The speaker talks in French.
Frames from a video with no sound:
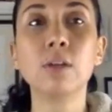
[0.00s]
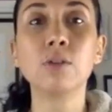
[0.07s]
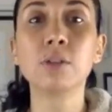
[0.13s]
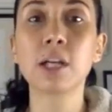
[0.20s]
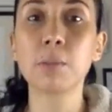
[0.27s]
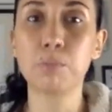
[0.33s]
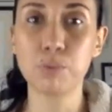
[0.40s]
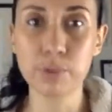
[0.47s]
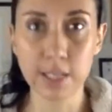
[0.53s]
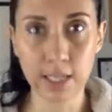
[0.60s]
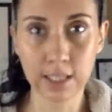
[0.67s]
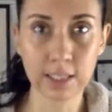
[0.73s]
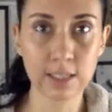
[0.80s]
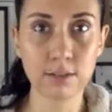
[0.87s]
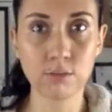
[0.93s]
une réponse à
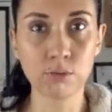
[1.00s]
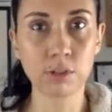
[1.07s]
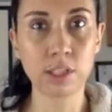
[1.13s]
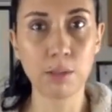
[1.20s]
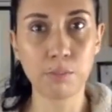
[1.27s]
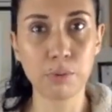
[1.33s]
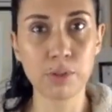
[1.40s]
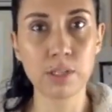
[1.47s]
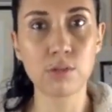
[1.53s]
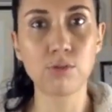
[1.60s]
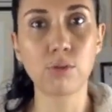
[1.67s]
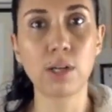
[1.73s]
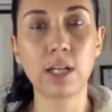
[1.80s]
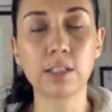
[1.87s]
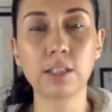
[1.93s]
la question qui est posée
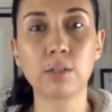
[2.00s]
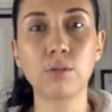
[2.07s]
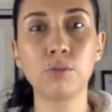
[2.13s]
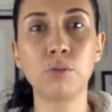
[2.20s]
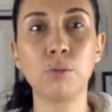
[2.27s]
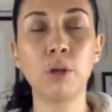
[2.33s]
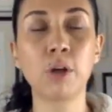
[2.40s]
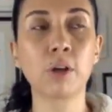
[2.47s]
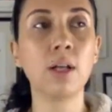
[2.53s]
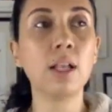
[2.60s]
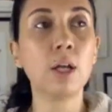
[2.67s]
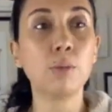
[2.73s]
sur l'article de blog